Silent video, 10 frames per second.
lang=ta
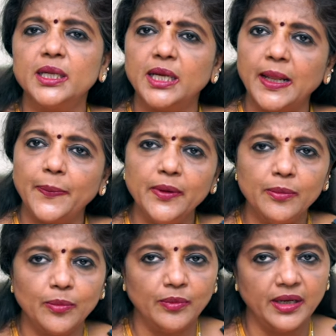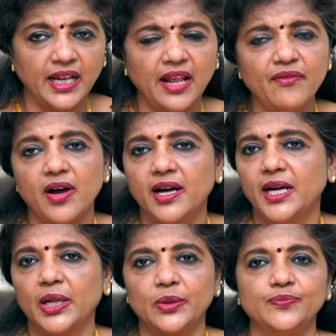கருக்கலைப்பு நிறைவாக
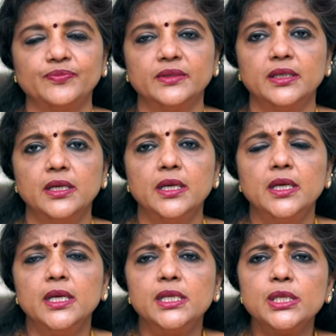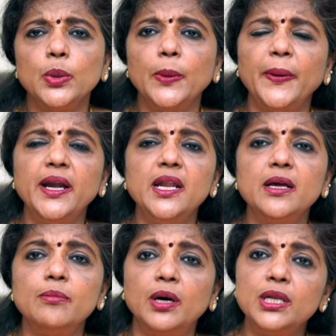நடக்கும் ஸோ ஒரு
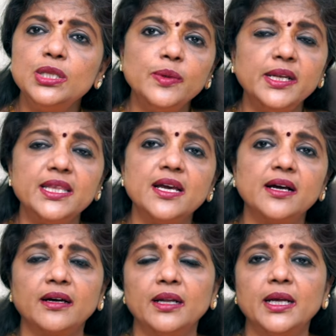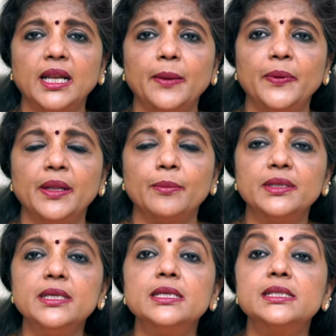பெண்ணுக்கு மருத்துவ ரீதியாக கருக்கலைப்பு
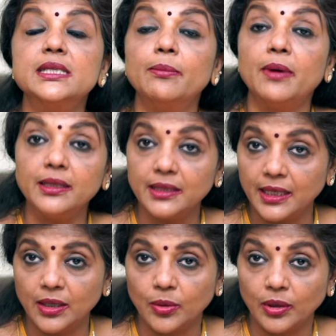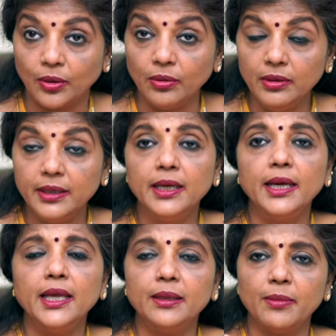என்பது சில மாத்திரைகள் கொடுக்குறோம்
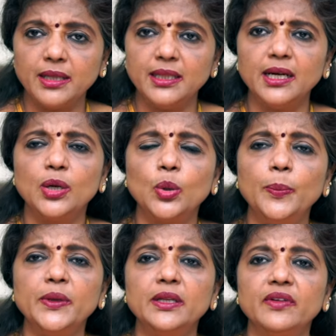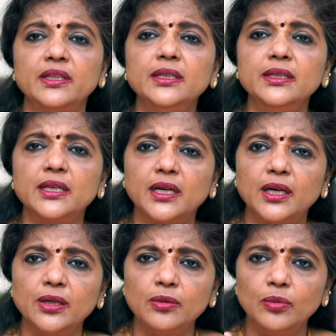இந்த மாத்திரைகள் கொடுப்பதன் வந்து இந்த
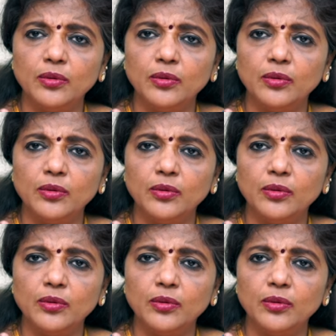கரு